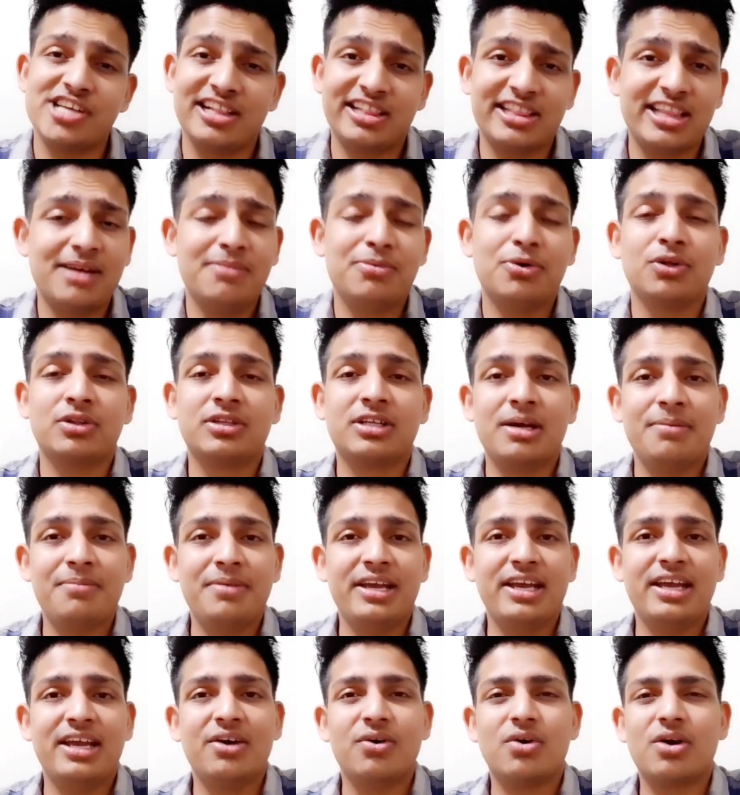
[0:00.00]
चलता बहुत कम
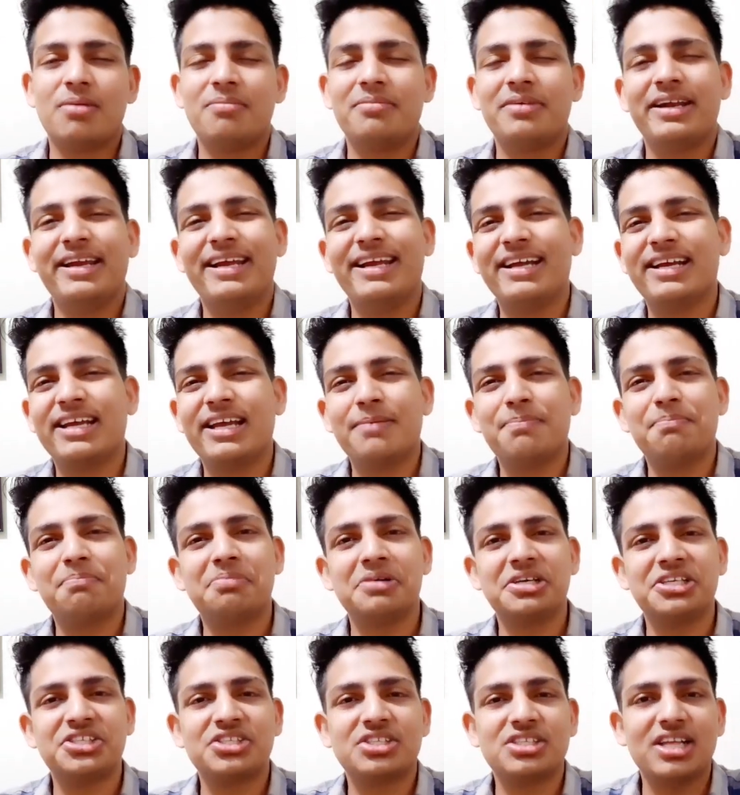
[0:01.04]
है और हम लेके
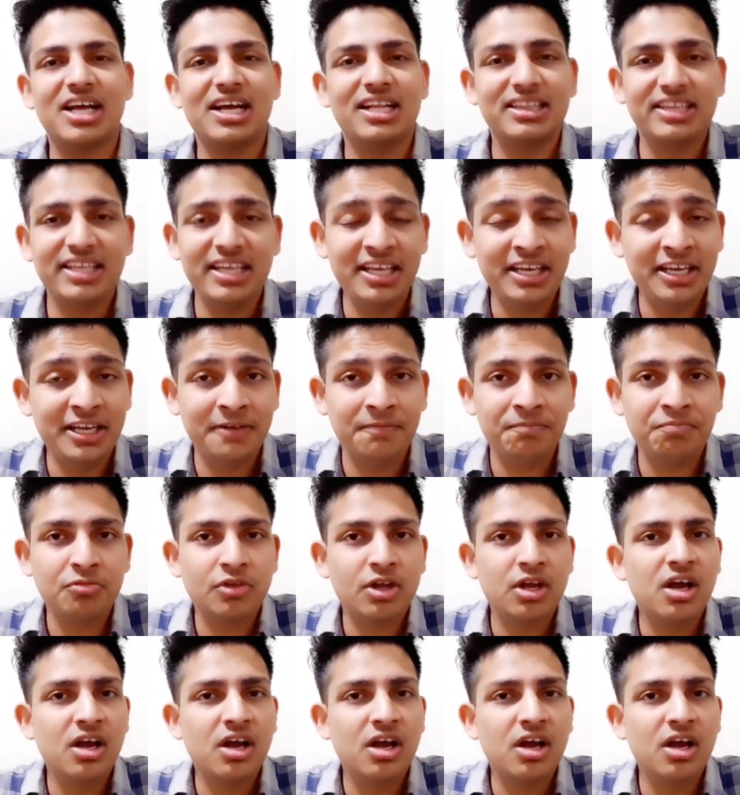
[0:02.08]
पछताते हैं